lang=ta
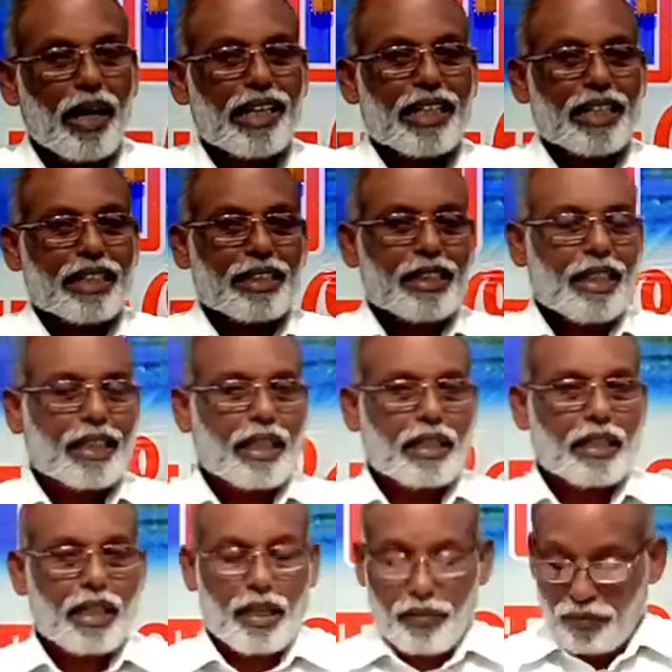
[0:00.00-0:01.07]
மெல்கி
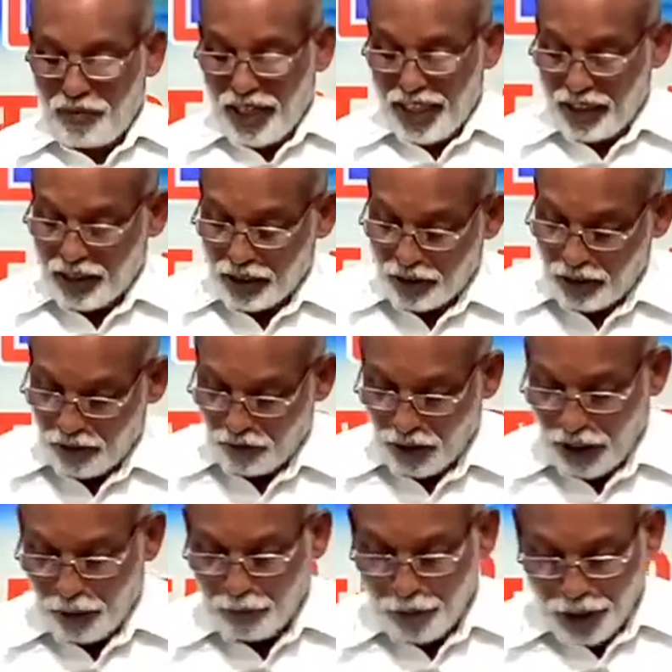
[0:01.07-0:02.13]
சேதற்கு வயது
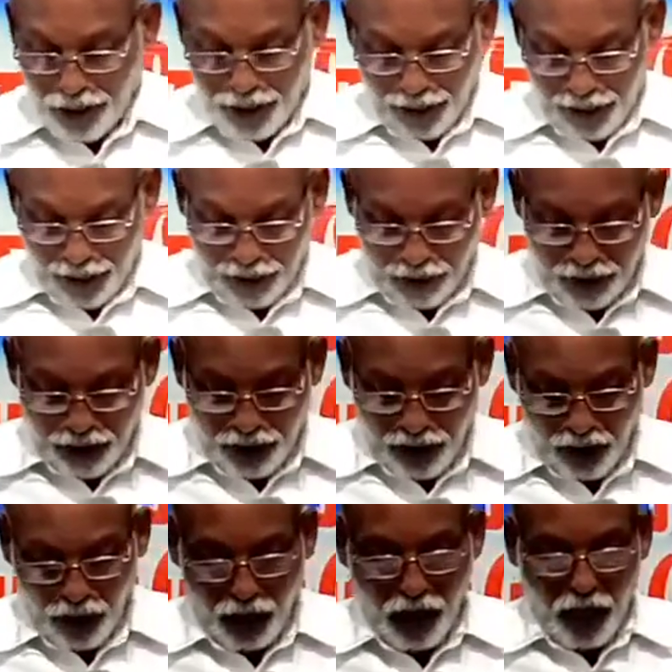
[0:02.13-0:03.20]
வரம்பு கிடையாது
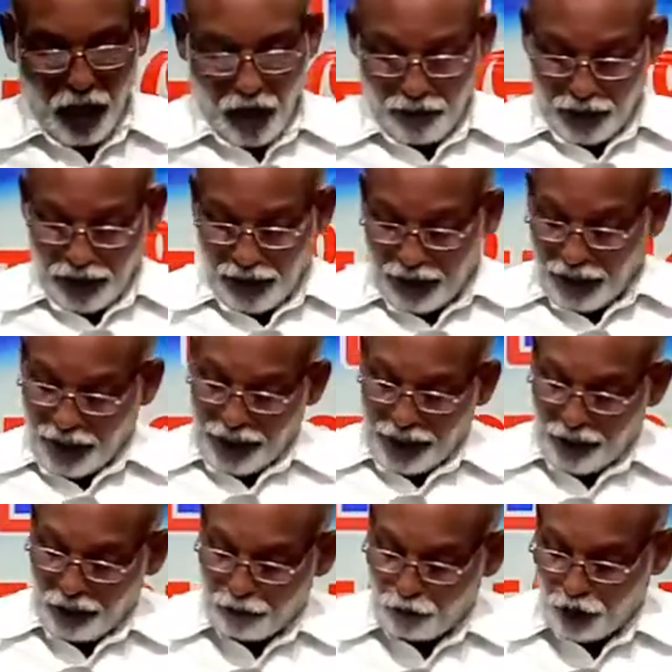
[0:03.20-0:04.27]
அவன்
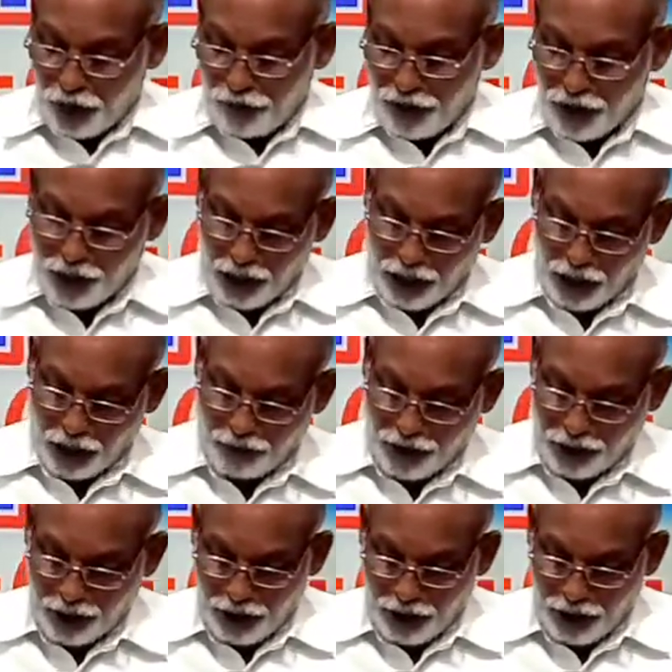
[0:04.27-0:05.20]
என்றென்றைக்கும் ஜீவித்திருக்கிறவன்